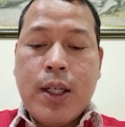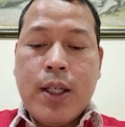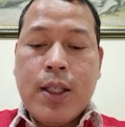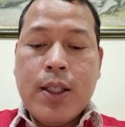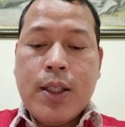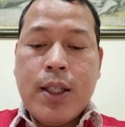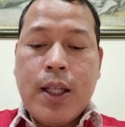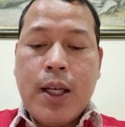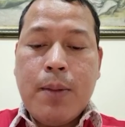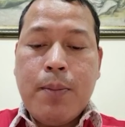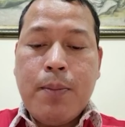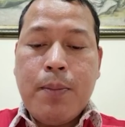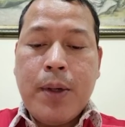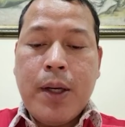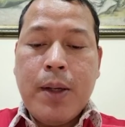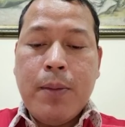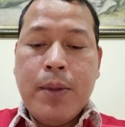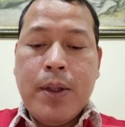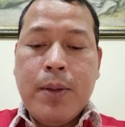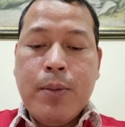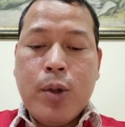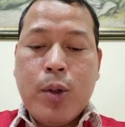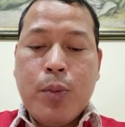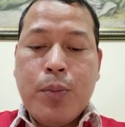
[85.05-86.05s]
dan staf
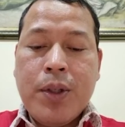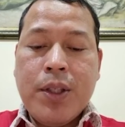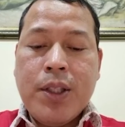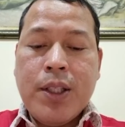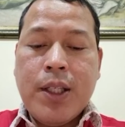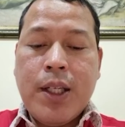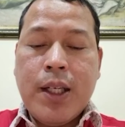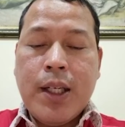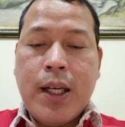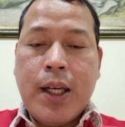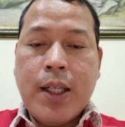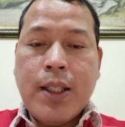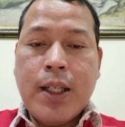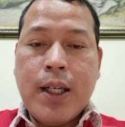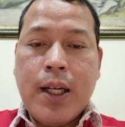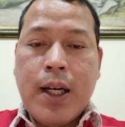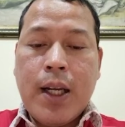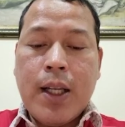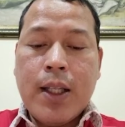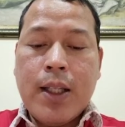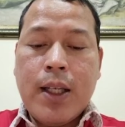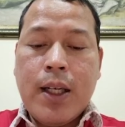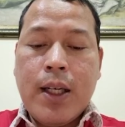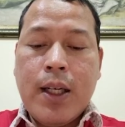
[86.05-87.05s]
PMI Provinsi DKI
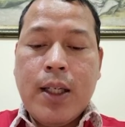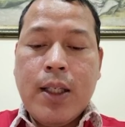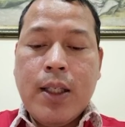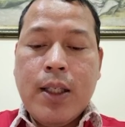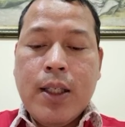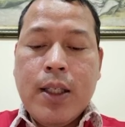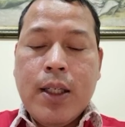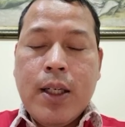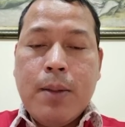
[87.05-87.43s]
Jakarta